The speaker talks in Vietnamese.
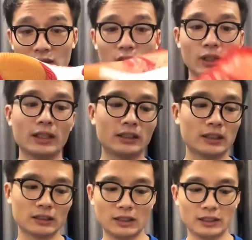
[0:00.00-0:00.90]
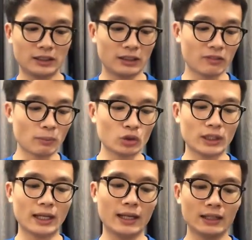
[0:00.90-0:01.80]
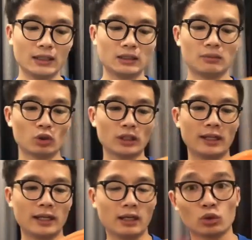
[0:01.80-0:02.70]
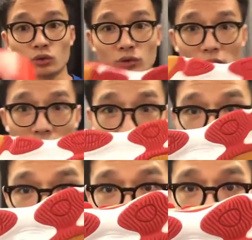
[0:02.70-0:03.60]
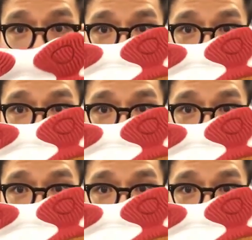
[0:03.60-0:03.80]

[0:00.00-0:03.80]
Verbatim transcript: Ok, xin đi chi tiết về mẫu giày này. Thì mẫu giày này áp dụng ờ, dòng đế